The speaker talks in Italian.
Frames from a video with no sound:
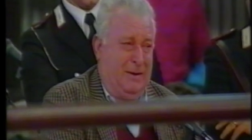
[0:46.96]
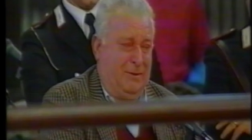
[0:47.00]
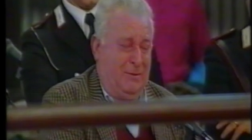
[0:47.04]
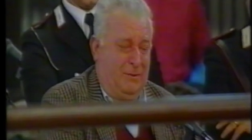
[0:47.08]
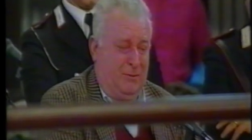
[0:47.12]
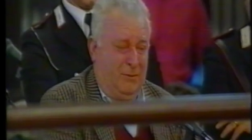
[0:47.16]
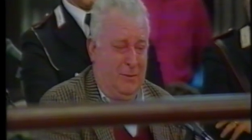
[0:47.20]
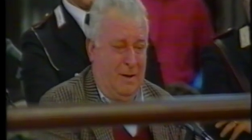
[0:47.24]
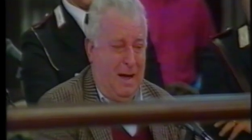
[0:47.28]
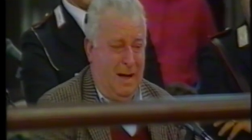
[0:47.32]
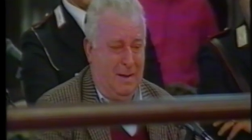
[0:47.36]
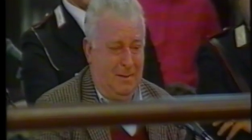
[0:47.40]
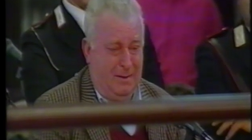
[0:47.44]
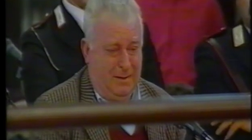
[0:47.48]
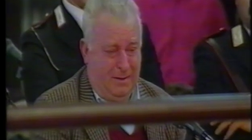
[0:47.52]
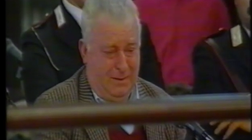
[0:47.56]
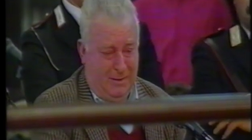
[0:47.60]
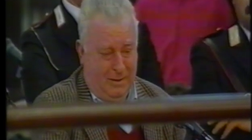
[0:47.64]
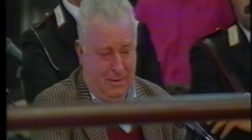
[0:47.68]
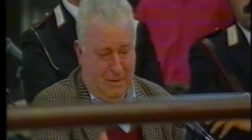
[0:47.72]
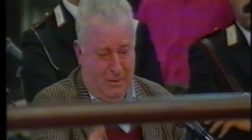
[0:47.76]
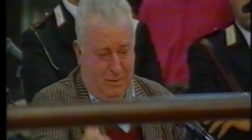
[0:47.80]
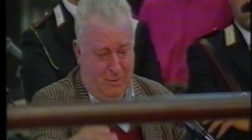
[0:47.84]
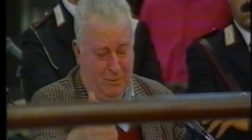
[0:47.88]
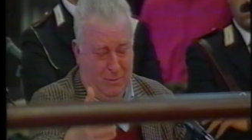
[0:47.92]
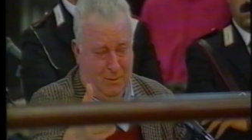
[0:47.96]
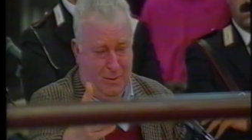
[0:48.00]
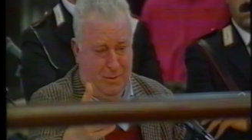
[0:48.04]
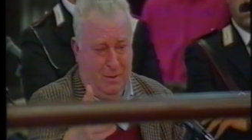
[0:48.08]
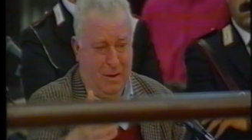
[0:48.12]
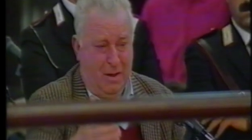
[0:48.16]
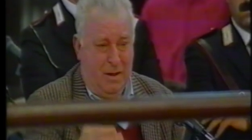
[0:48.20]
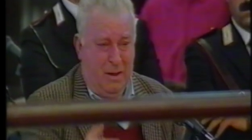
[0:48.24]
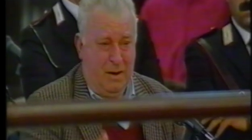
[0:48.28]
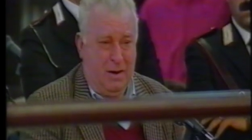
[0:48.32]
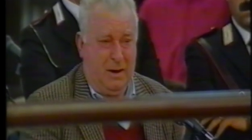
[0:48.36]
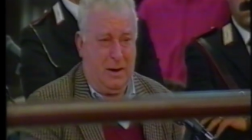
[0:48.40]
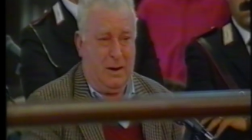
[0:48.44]
non ha il,
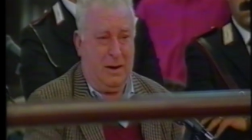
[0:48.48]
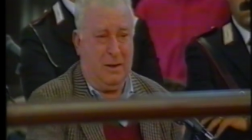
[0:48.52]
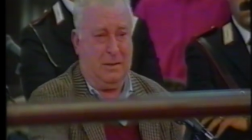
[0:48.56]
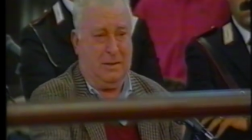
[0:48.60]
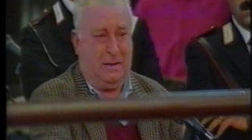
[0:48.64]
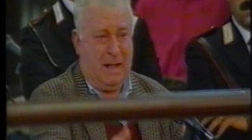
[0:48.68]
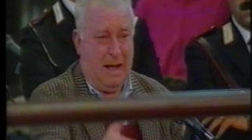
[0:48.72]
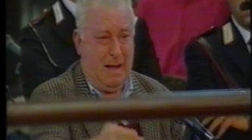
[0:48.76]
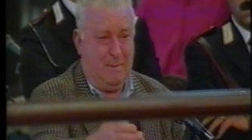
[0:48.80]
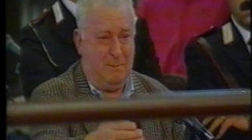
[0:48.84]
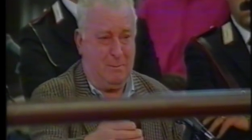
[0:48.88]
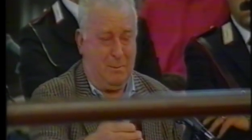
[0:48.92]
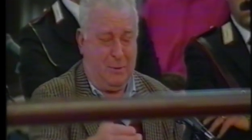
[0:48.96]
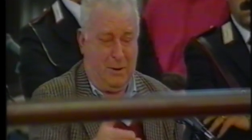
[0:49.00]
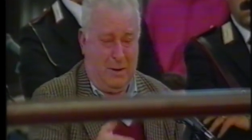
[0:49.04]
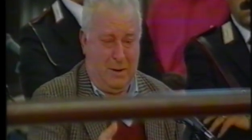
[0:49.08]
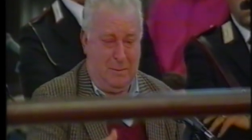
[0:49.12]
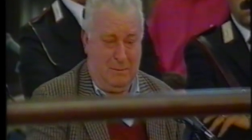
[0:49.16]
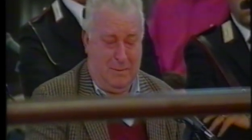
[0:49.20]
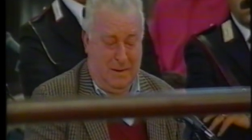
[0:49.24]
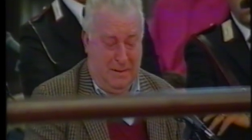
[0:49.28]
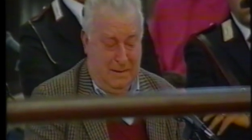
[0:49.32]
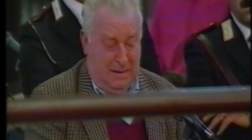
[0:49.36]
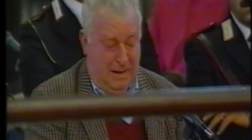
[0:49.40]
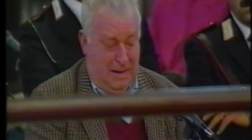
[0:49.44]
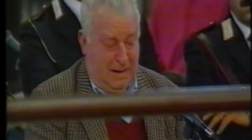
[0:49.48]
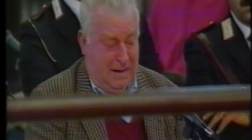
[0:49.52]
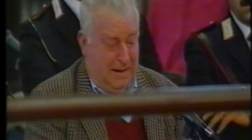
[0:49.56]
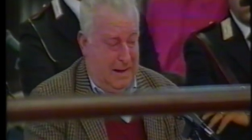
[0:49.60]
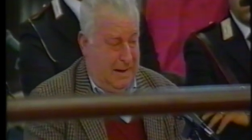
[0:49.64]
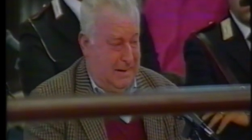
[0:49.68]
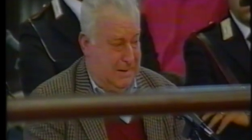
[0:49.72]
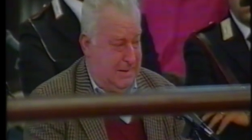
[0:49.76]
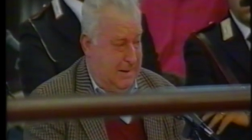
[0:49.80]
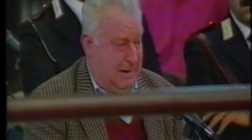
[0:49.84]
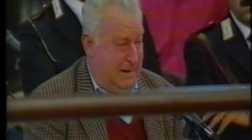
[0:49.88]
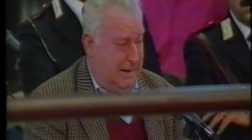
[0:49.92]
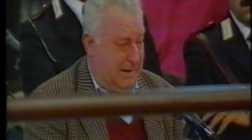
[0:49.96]
il tempo nemmeno di
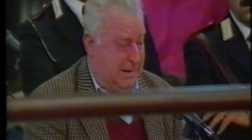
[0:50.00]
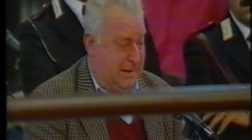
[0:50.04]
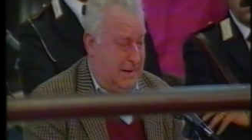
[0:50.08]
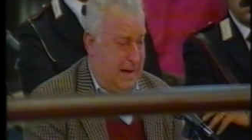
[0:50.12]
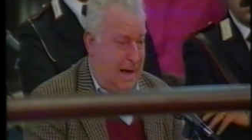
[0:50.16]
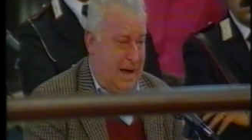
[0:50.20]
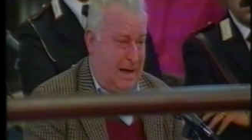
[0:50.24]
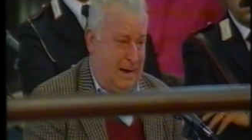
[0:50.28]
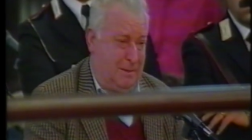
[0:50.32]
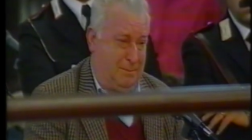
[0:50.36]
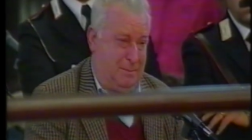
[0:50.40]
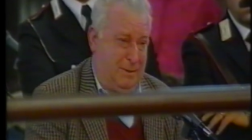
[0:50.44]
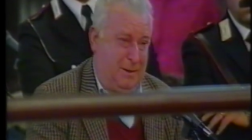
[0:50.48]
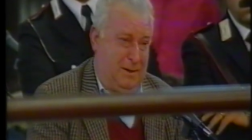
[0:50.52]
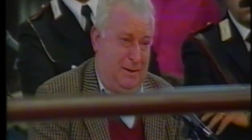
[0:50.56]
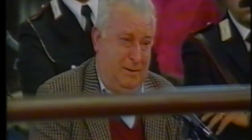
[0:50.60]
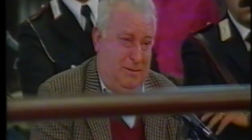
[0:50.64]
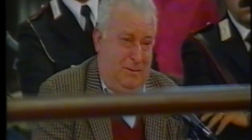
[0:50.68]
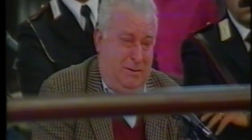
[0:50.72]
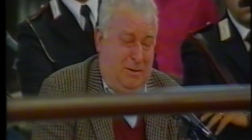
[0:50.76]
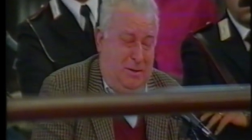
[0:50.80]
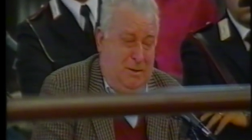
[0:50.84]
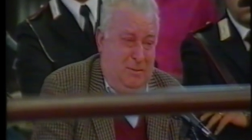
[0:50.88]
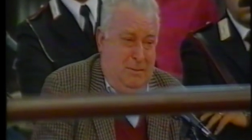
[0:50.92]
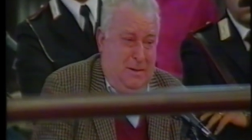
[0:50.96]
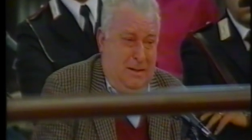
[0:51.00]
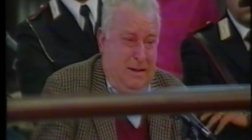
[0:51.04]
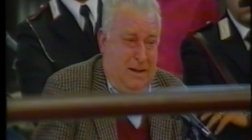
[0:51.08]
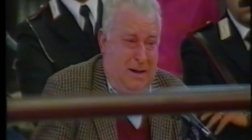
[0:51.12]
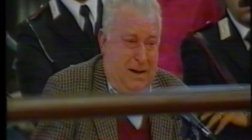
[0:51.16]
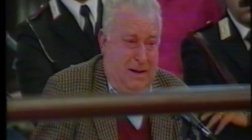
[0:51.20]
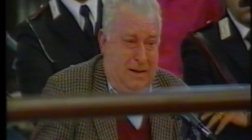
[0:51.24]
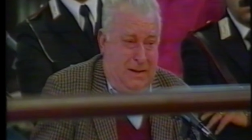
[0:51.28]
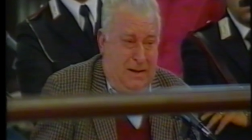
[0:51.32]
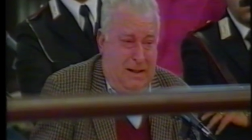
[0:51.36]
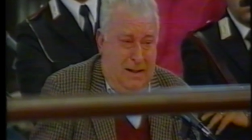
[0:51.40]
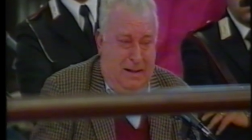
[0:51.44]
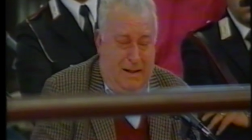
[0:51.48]
legarsi le scarpe. Come
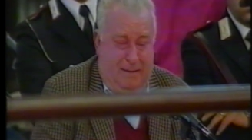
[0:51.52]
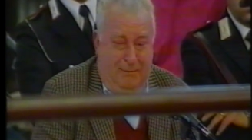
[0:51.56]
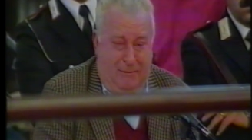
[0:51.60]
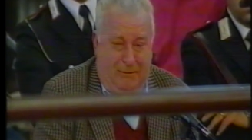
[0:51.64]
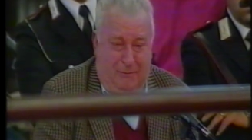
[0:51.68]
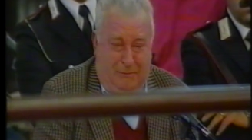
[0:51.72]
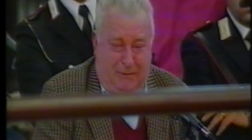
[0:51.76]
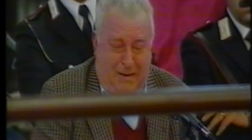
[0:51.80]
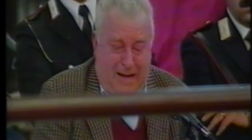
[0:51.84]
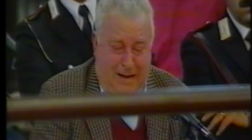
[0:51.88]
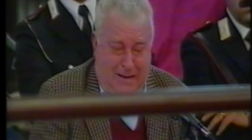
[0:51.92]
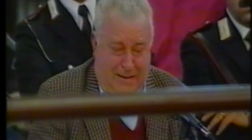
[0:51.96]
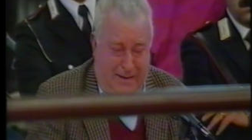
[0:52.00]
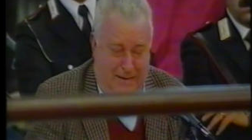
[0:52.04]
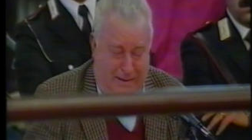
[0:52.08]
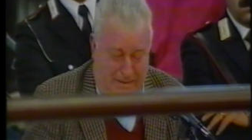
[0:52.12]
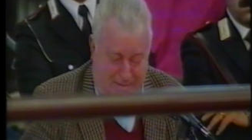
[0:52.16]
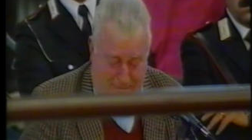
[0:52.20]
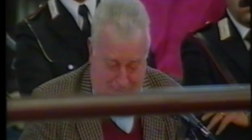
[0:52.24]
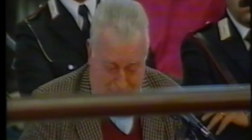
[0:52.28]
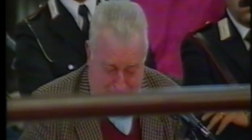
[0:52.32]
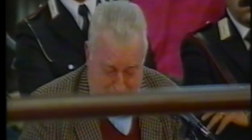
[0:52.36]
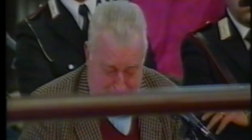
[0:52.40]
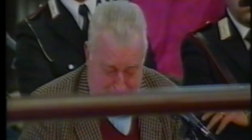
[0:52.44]
che devo fare?